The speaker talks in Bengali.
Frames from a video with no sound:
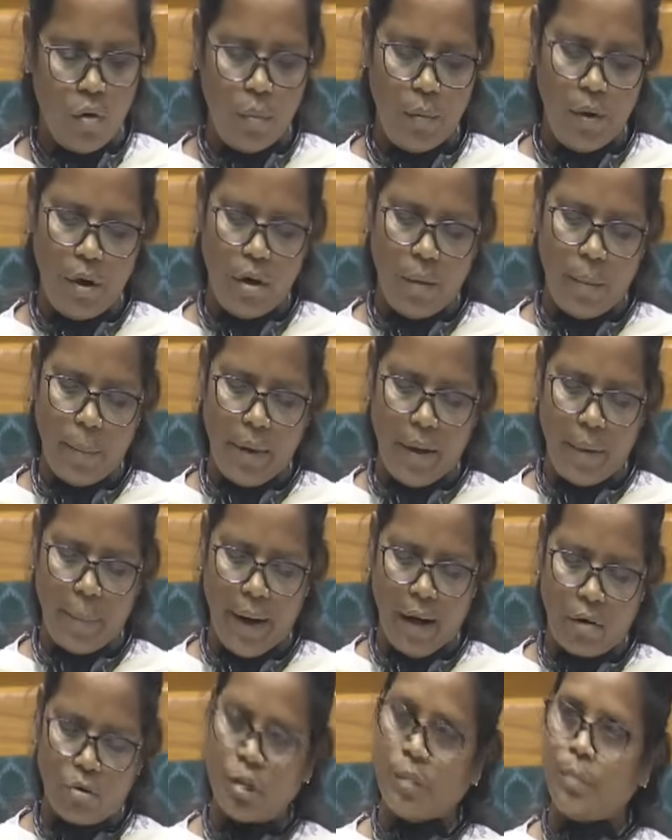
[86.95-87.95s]
অবিলম্বে
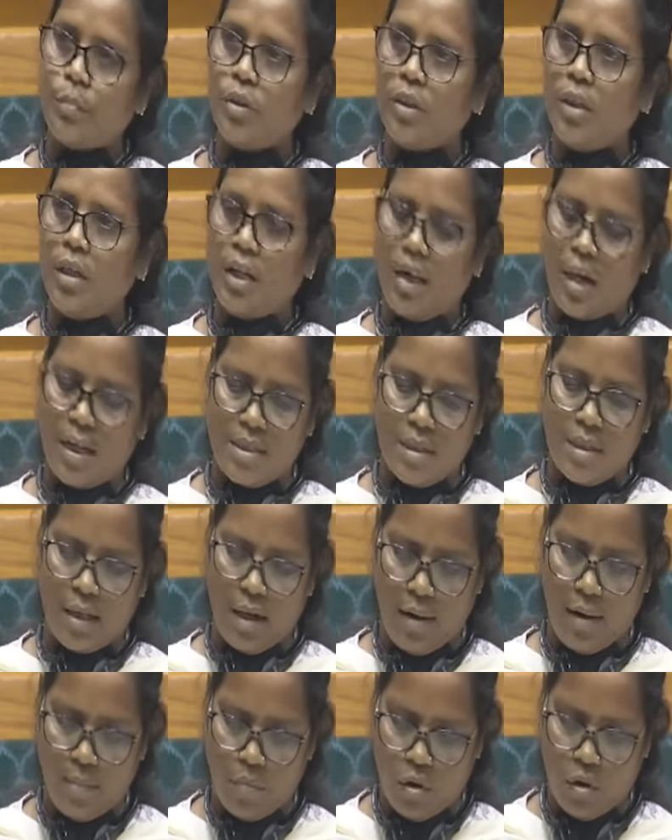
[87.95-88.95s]
ভারত প্রতীক রাজা
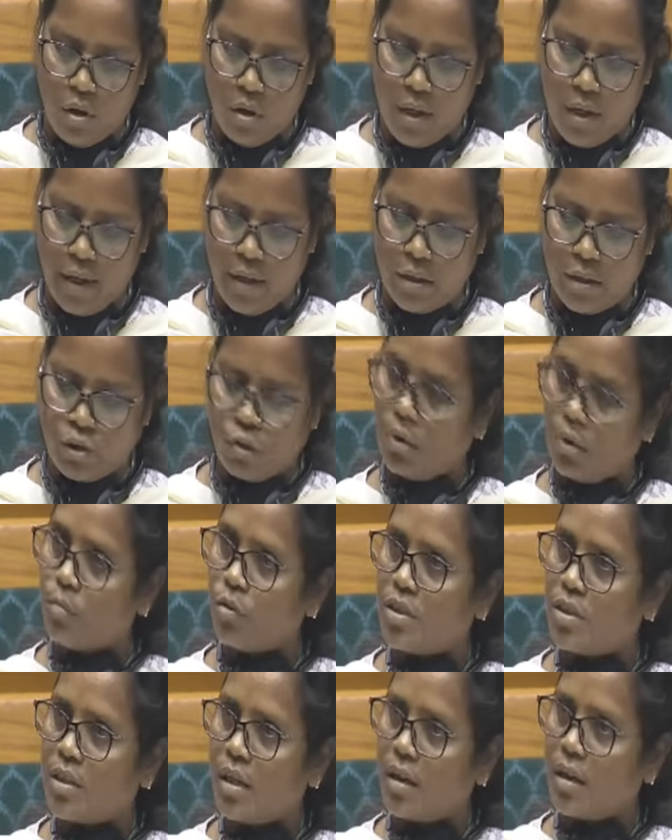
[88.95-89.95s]
রামমোহন রায়ের
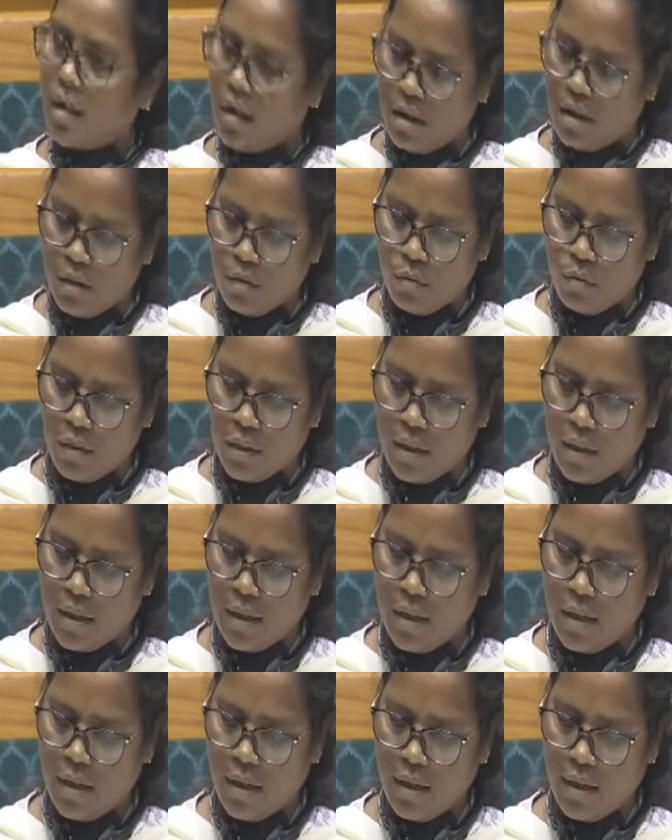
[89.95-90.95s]
জন্মস্থান খানাকুল
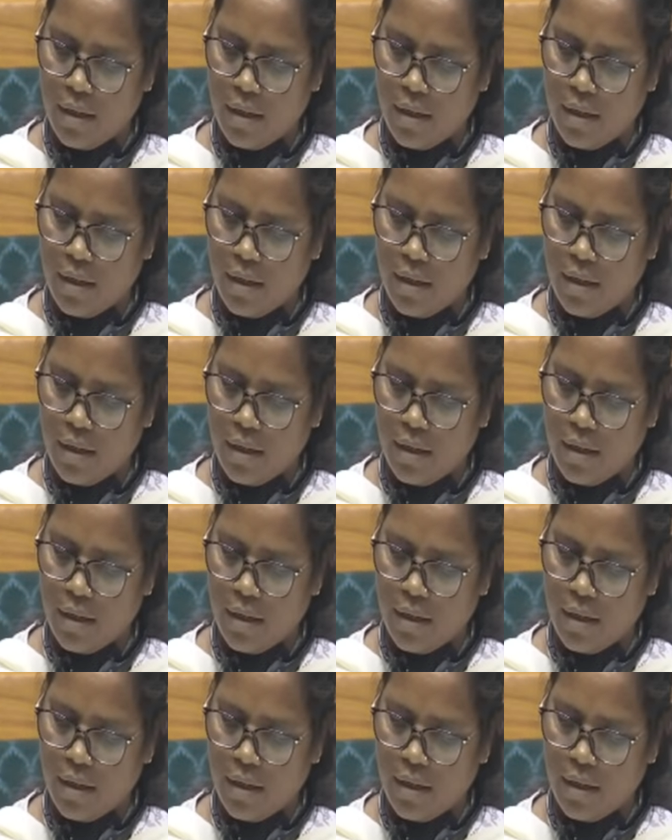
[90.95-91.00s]
থেকে